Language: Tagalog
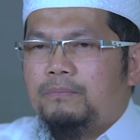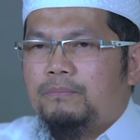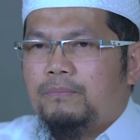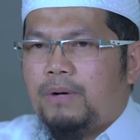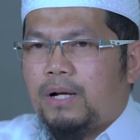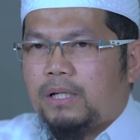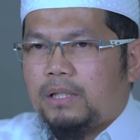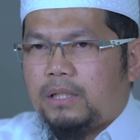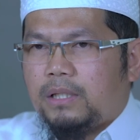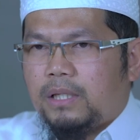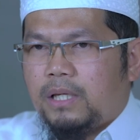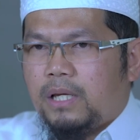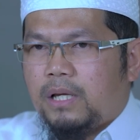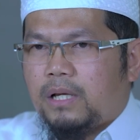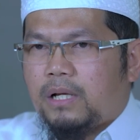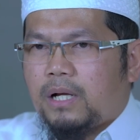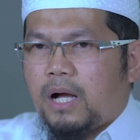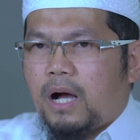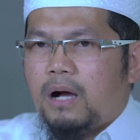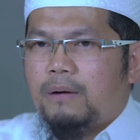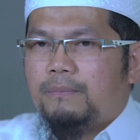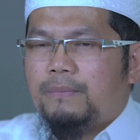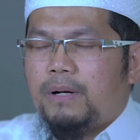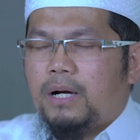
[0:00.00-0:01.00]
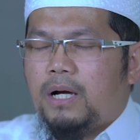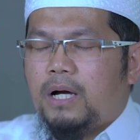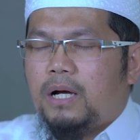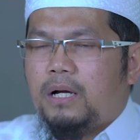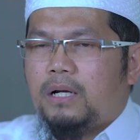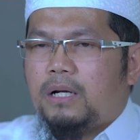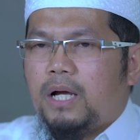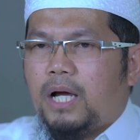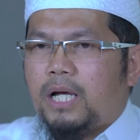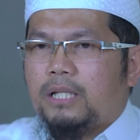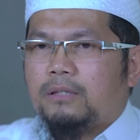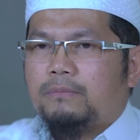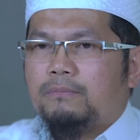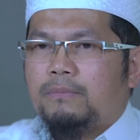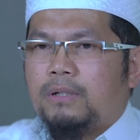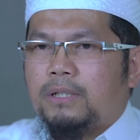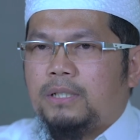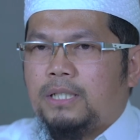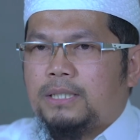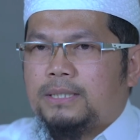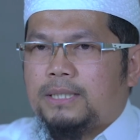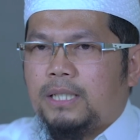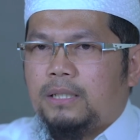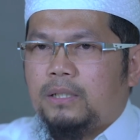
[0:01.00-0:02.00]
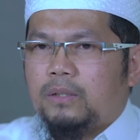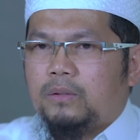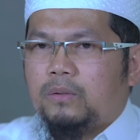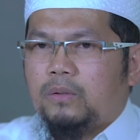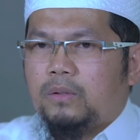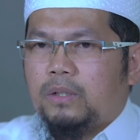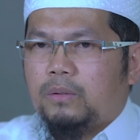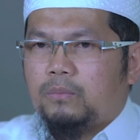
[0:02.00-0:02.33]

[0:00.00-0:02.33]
mag-ikama at magdasal